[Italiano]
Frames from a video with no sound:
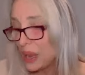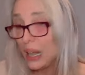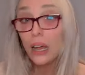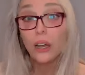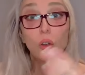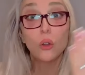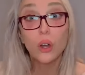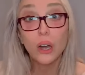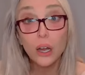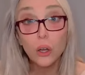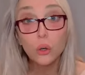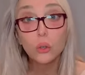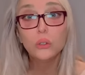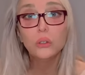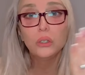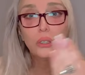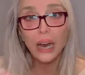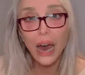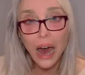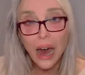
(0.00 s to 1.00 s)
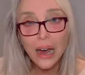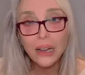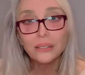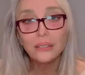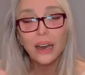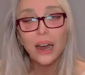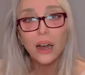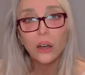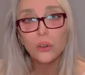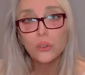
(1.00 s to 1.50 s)
me l'hanno
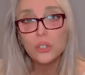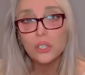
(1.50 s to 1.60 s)
raccontata